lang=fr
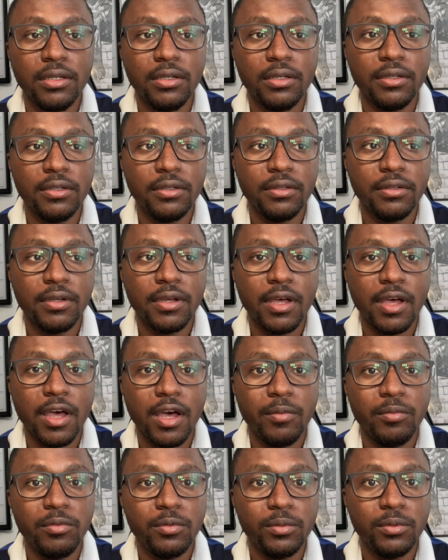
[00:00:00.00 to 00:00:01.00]
Abobo euh,
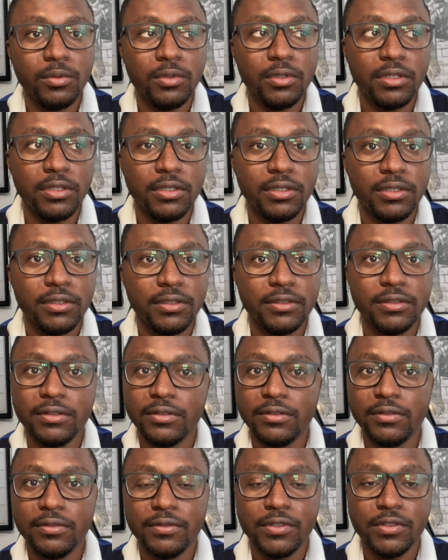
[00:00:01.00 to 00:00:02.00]
à propos, euh,
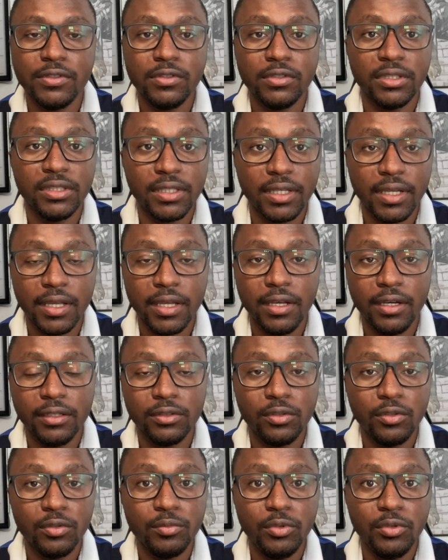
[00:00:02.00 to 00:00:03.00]
une, très grande
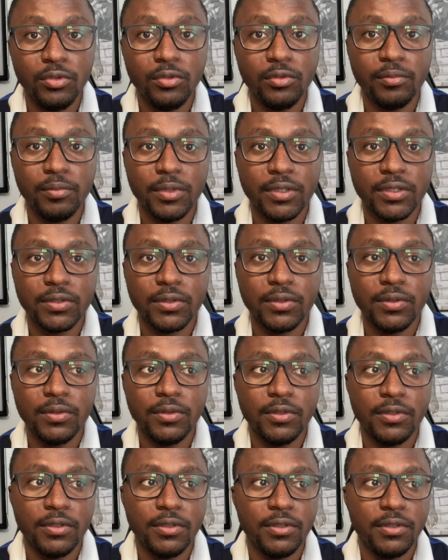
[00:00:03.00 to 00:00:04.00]
commune parce que
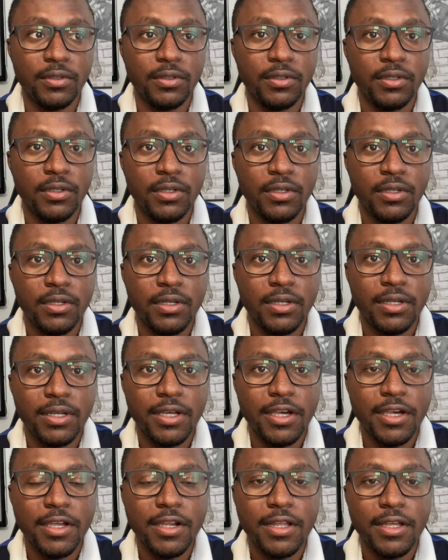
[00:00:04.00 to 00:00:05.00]
euh,
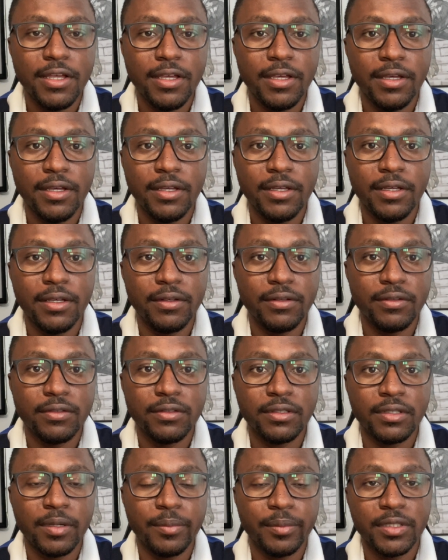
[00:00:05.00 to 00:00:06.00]
elle
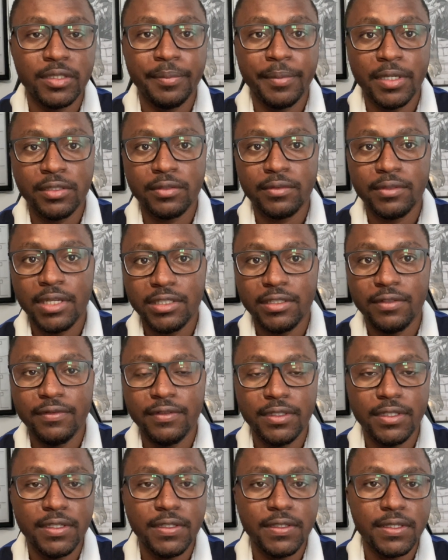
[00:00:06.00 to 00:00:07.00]
sa principale source
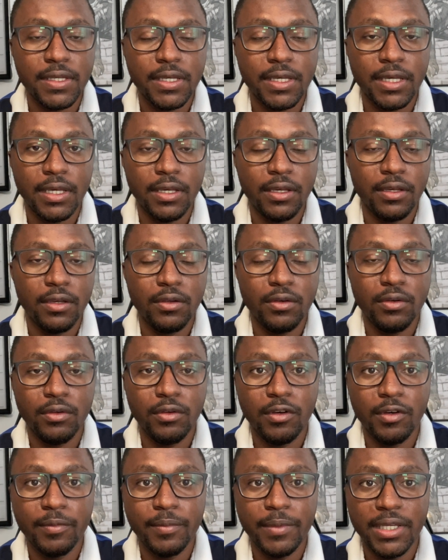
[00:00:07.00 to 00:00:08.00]
d'activité, c'est le
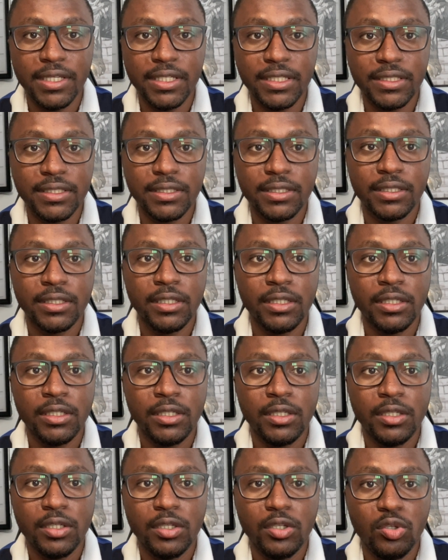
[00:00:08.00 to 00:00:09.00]
commerce
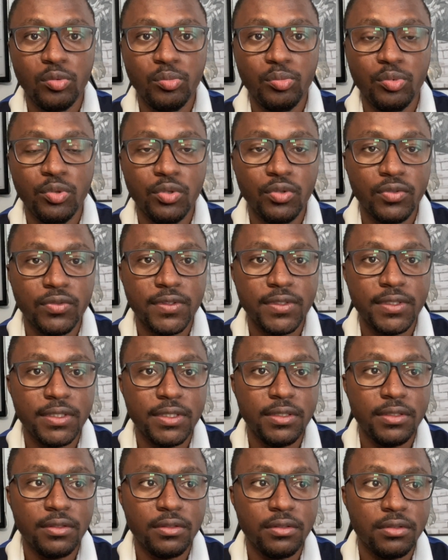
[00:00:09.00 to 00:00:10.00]
et puis
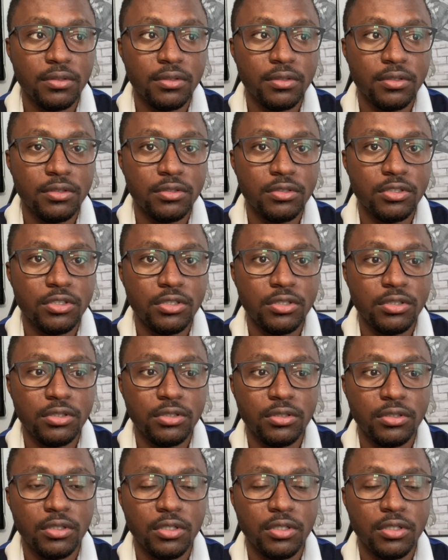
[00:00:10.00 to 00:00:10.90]
aussi, genre,